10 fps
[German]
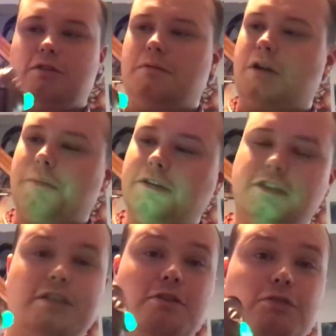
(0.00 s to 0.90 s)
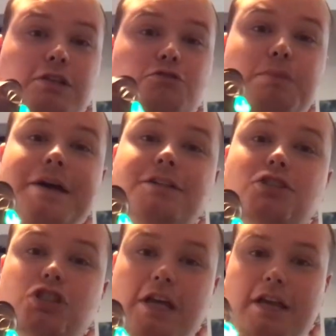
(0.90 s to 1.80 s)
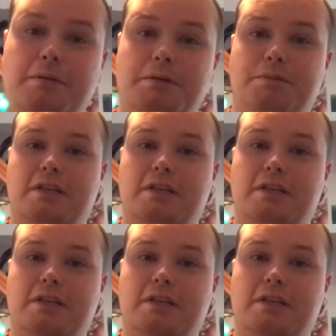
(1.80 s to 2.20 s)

Damit kann man sich das auch dann super hinstellen. Aber